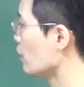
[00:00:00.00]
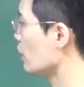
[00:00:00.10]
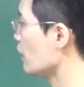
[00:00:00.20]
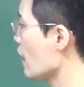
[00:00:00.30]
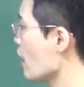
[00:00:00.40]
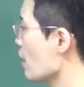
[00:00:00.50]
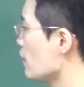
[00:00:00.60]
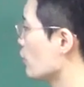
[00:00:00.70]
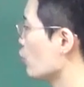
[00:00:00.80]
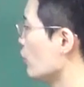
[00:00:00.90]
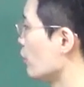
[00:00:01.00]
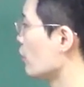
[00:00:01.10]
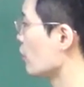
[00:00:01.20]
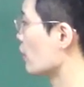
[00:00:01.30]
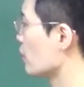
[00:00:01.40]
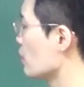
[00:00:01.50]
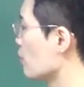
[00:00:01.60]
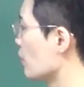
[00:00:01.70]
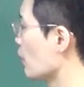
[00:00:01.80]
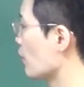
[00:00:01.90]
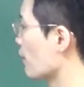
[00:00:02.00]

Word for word: 이해할 수 있는 이란 뜻입니다.